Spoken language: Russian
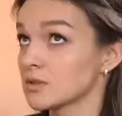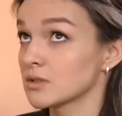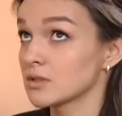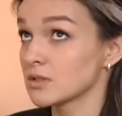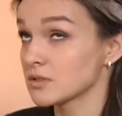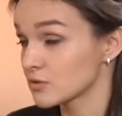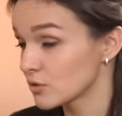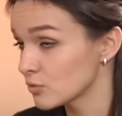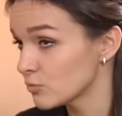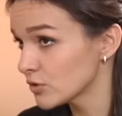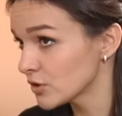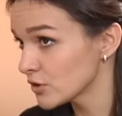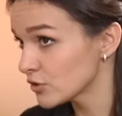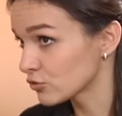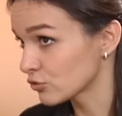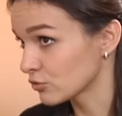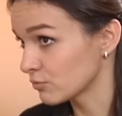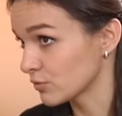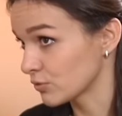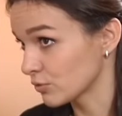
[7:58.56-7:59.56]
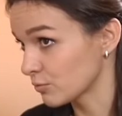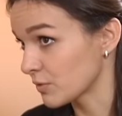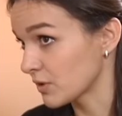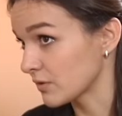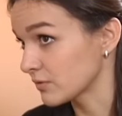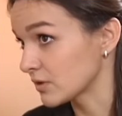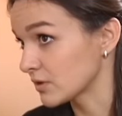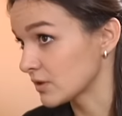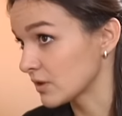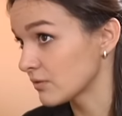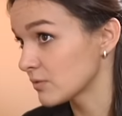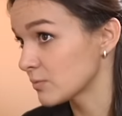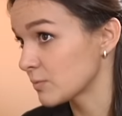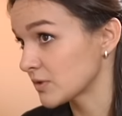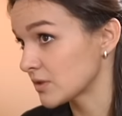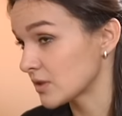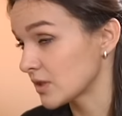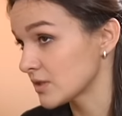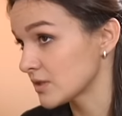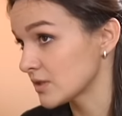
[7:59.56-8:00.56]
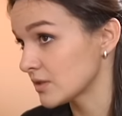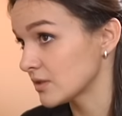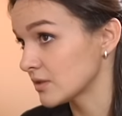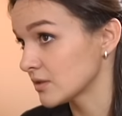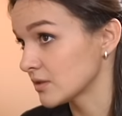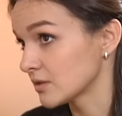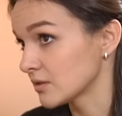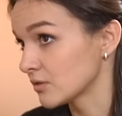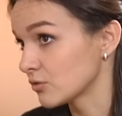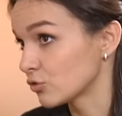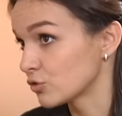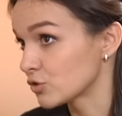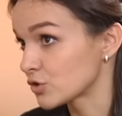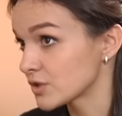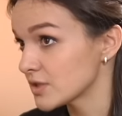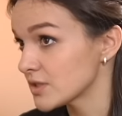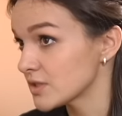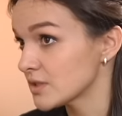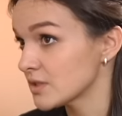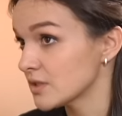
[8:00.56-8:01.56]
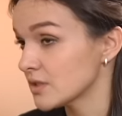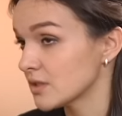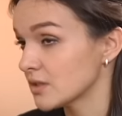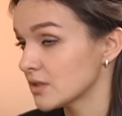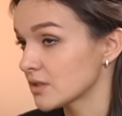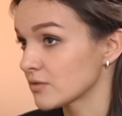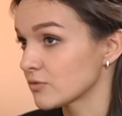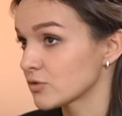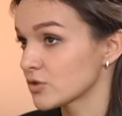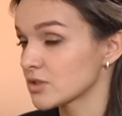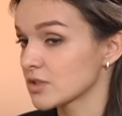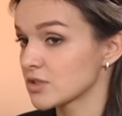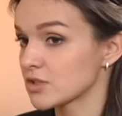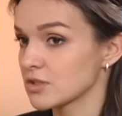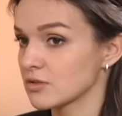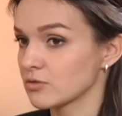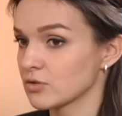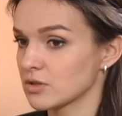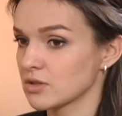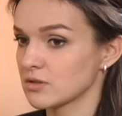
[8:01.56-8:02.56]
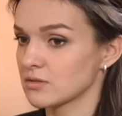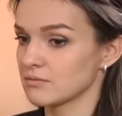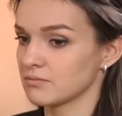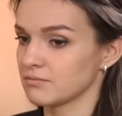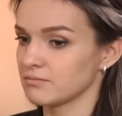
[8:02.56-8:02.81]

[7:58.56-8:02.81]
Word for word: Это сломанные судьбы, ну правда, да? Вы потратили год жизни. Вот скажите, вот